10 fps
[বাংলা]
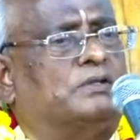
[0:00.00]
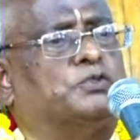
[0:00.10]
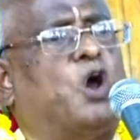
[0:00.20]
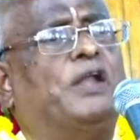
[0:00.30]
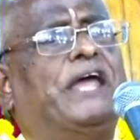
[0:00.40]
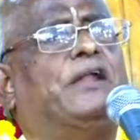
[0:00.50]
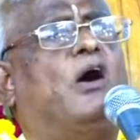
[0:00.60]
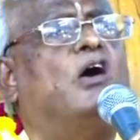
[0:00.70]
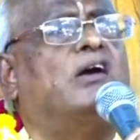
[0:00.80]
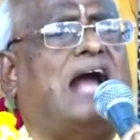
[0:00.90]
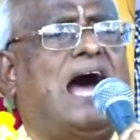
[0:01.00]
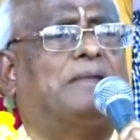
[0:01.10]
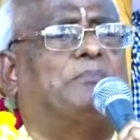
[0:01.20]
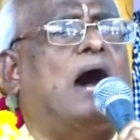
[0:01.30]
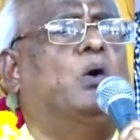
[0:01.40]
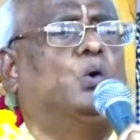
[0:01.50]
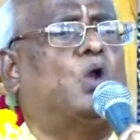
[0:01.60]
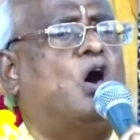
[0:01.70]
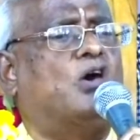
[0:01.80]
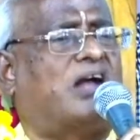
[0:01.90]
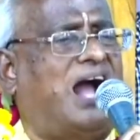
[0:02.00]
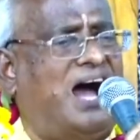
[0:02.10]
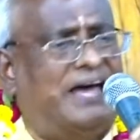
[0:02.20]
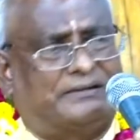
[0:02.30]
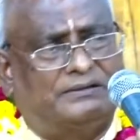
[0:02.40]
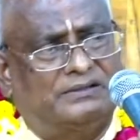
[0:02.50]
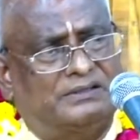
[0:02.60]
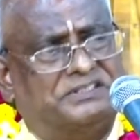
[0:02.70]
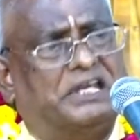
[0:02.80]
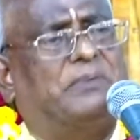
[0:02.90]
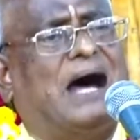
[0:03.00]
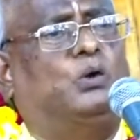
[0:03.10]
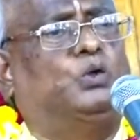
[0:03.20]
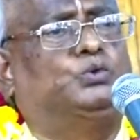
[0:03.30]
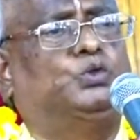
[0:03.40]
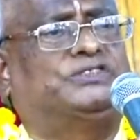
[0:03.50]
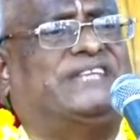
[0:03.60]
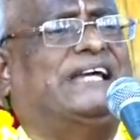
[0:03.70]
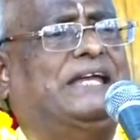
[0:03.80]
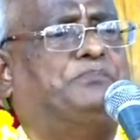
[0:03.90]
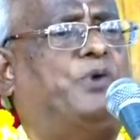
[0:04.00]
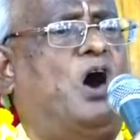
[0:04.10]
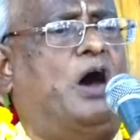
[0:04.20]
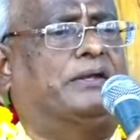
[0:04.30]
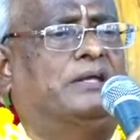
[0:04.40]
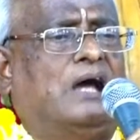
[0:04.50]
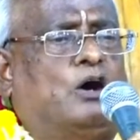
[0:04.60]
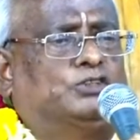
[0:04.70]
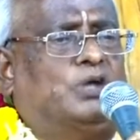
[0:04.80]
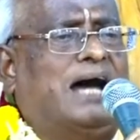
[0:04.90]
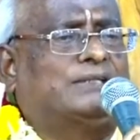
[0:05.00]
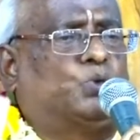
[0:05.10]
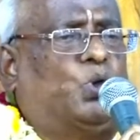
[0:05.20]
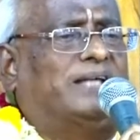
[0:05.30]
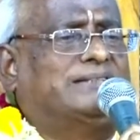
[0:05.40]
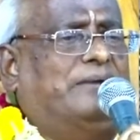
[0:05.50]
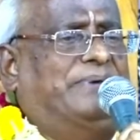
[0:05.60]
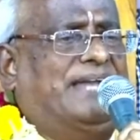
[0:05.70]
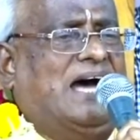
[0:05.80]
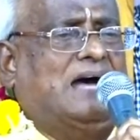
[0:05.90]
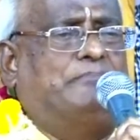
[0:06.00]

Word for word: ধনের অহংকার বাহুর অহংকার যে বাহু দুই সেকেন্ড পর হয়তো আর তোলা যাবে না